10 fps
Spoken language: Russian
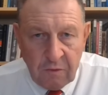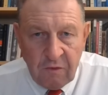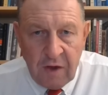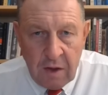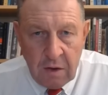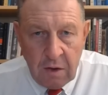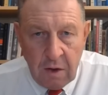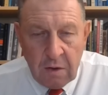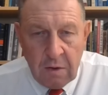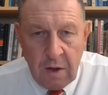
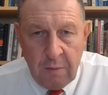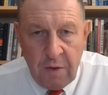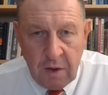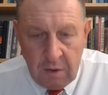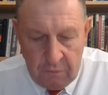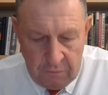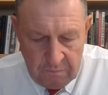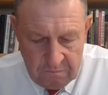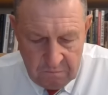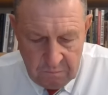военных объектов
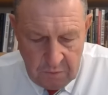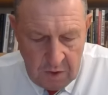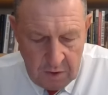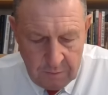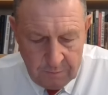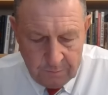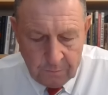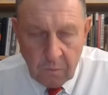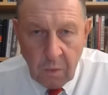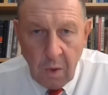нет.
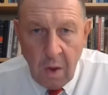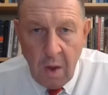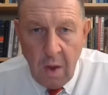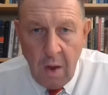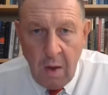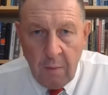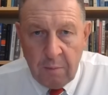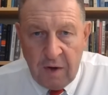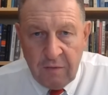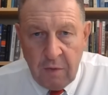
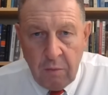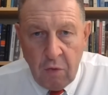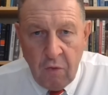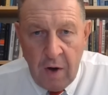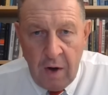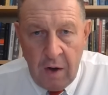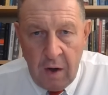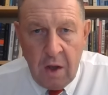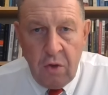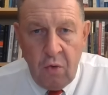Правда, буквально
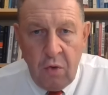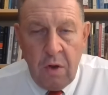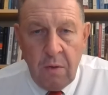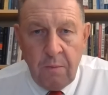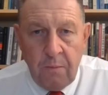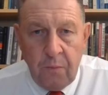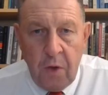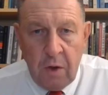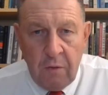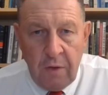накануне
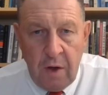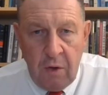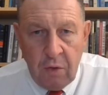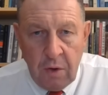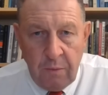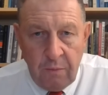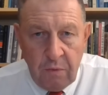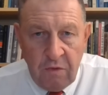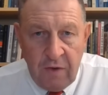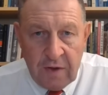этого налета
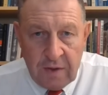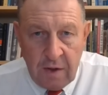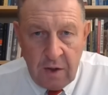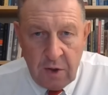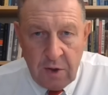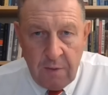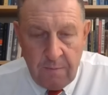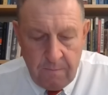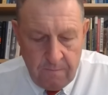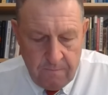два
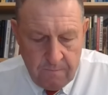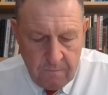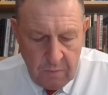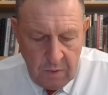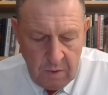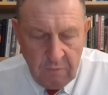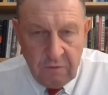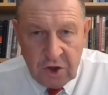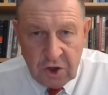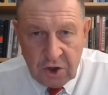террориста
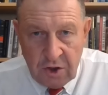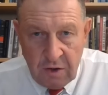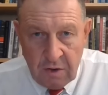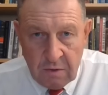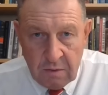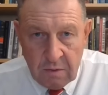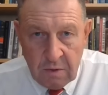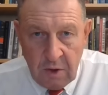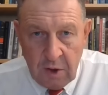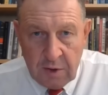вышедшие
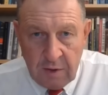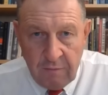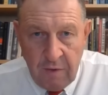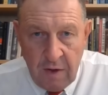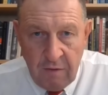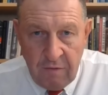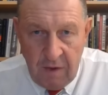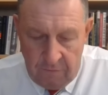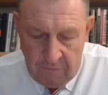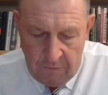из трамвая в
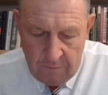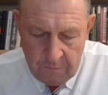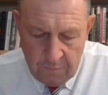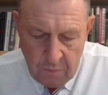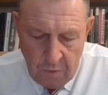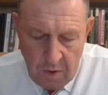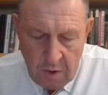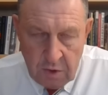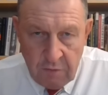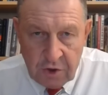Яфе,
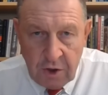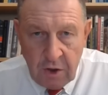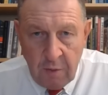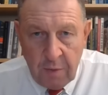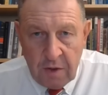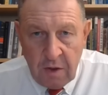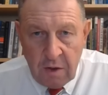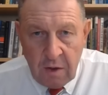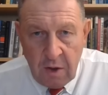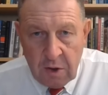совершили
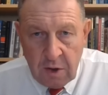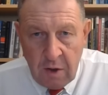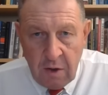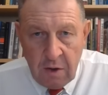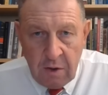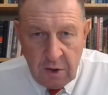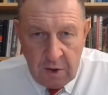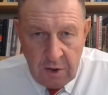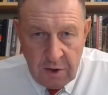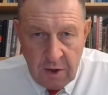нападение на, изра... на
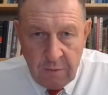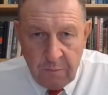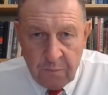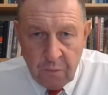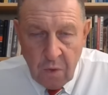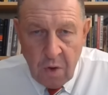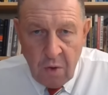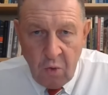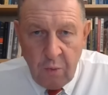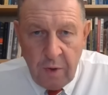израильтян,
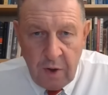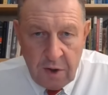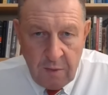убили